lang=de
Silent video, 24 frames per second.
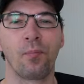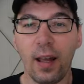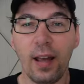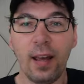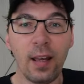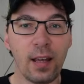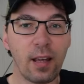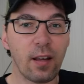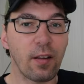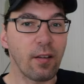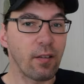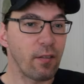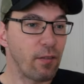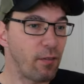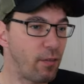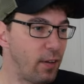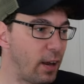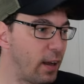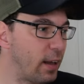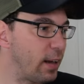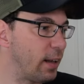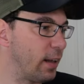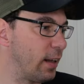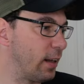Ich
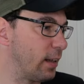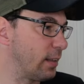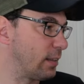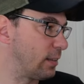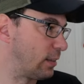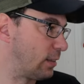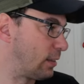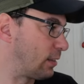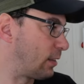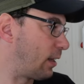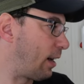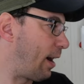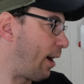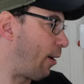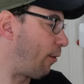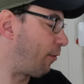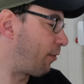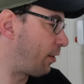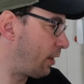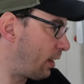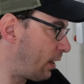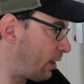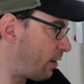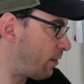werde jetzt
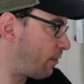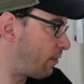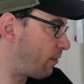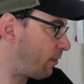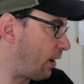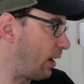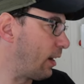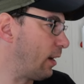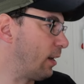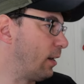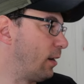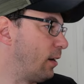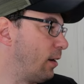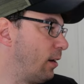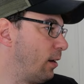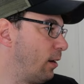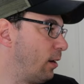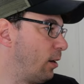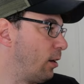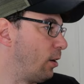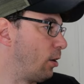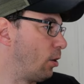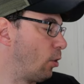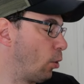auf jeden Fall
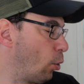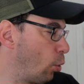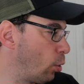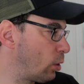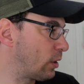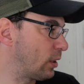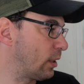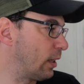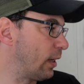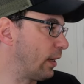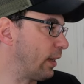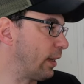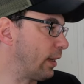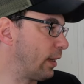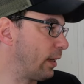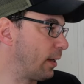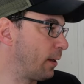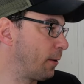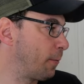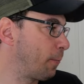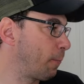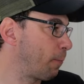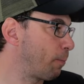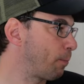
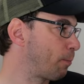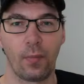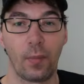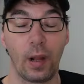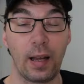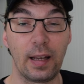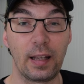loslegen.